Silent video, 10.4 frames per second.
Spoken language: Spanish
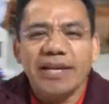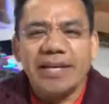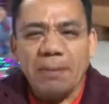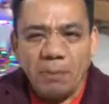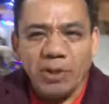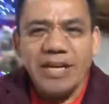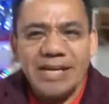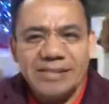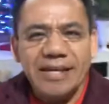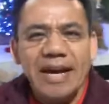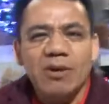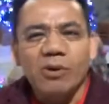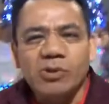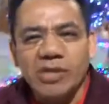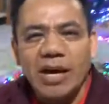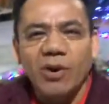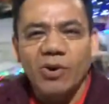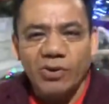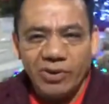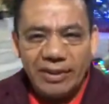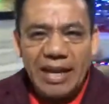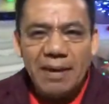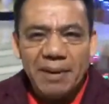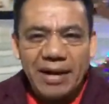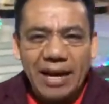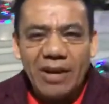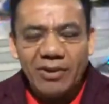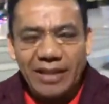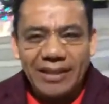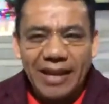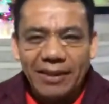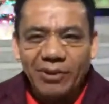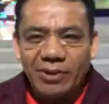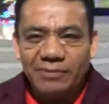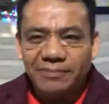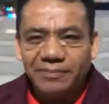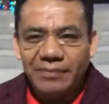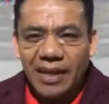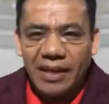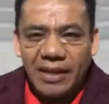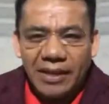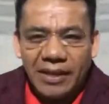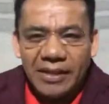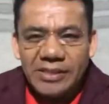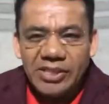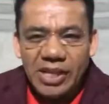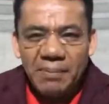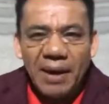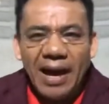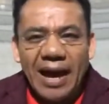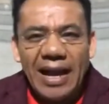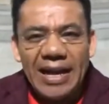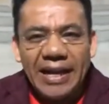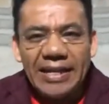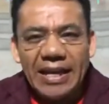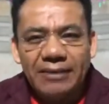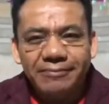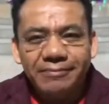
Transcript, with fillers: que podría ser el consejo del Evangelio del día de hoy lleva alegría,